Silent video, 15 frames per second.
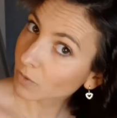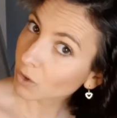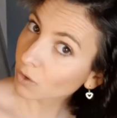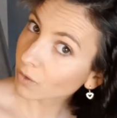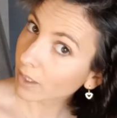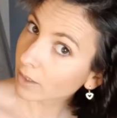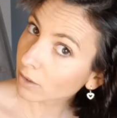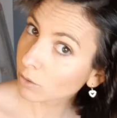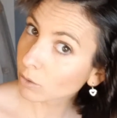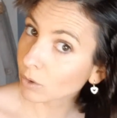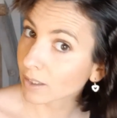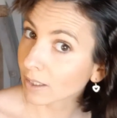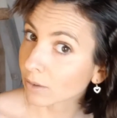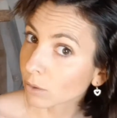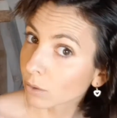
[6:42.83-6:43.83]
je vais attendre que
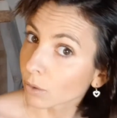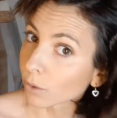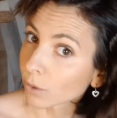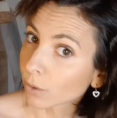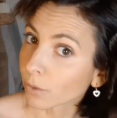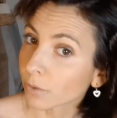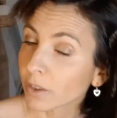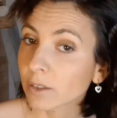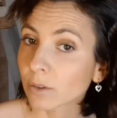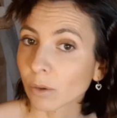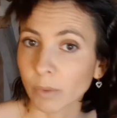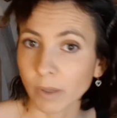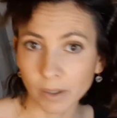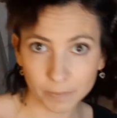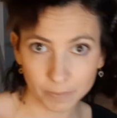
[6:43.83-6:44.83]
ça se fixe
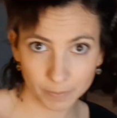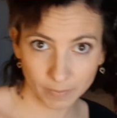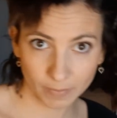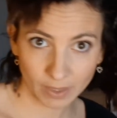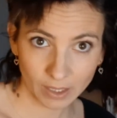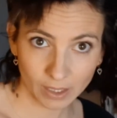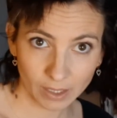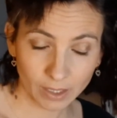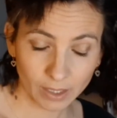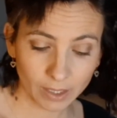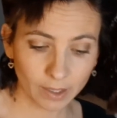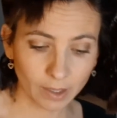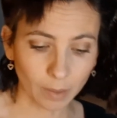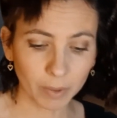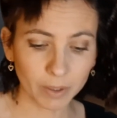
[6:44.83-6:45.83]
bien
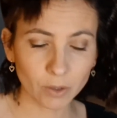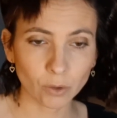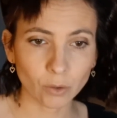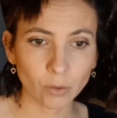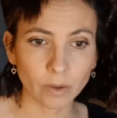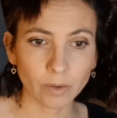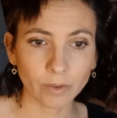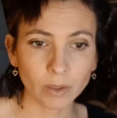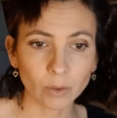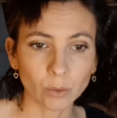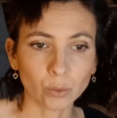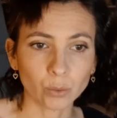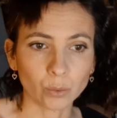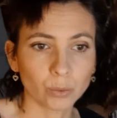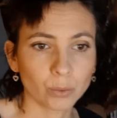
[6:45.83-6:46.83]
et après je coifferai le
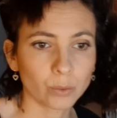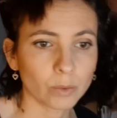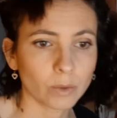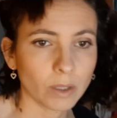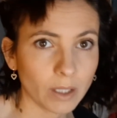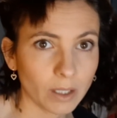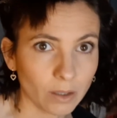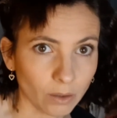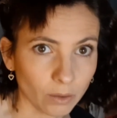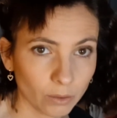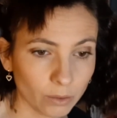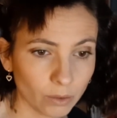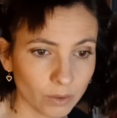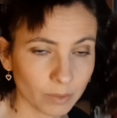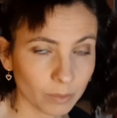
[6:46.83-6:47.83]
tout. Alors
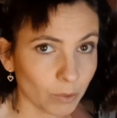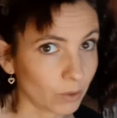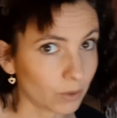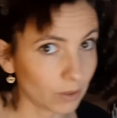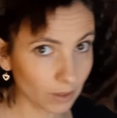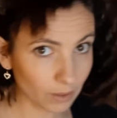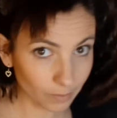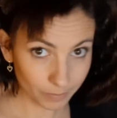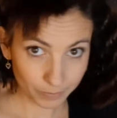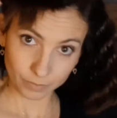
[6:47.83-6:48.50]
le deuxième côté.